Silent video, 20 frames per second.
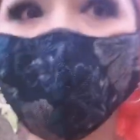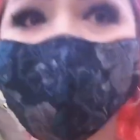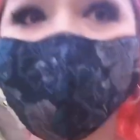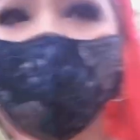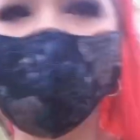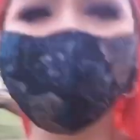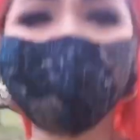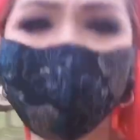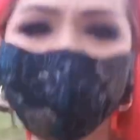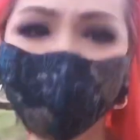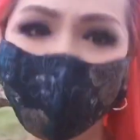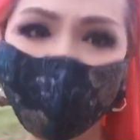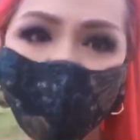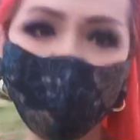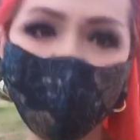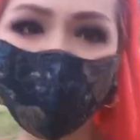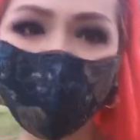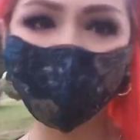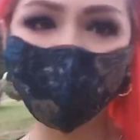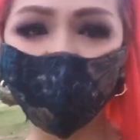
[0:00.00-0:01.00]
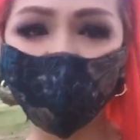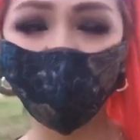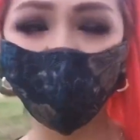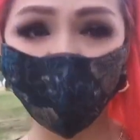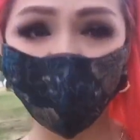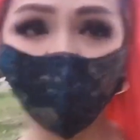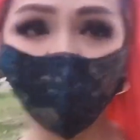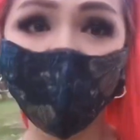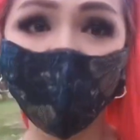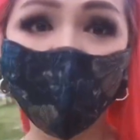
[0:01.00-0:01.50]
choices, guys.
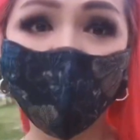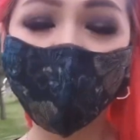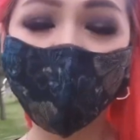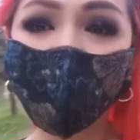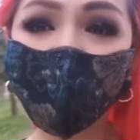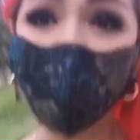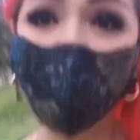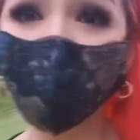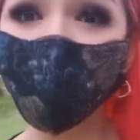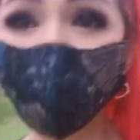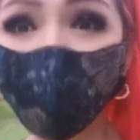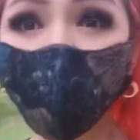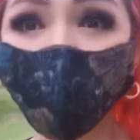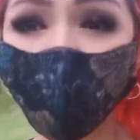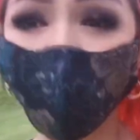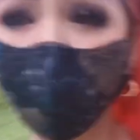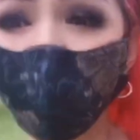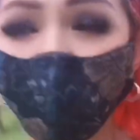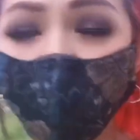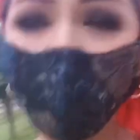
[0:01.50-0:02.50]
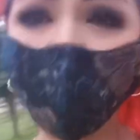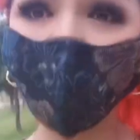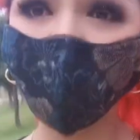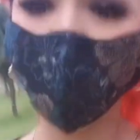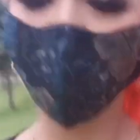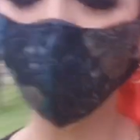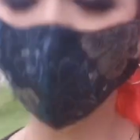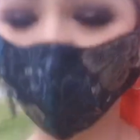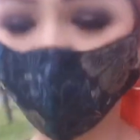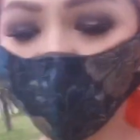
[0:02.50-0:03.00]
Kundi sumunod na lang.
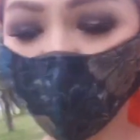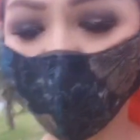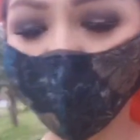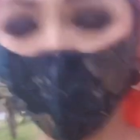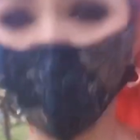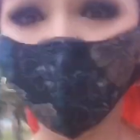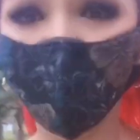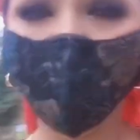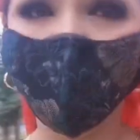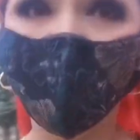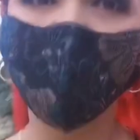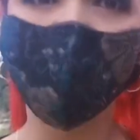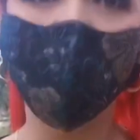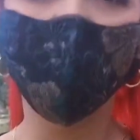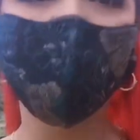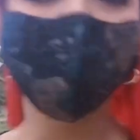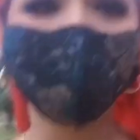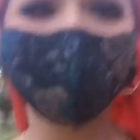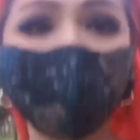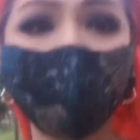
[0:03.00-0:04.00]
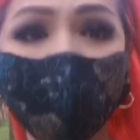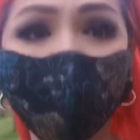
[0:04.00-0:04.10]
Pero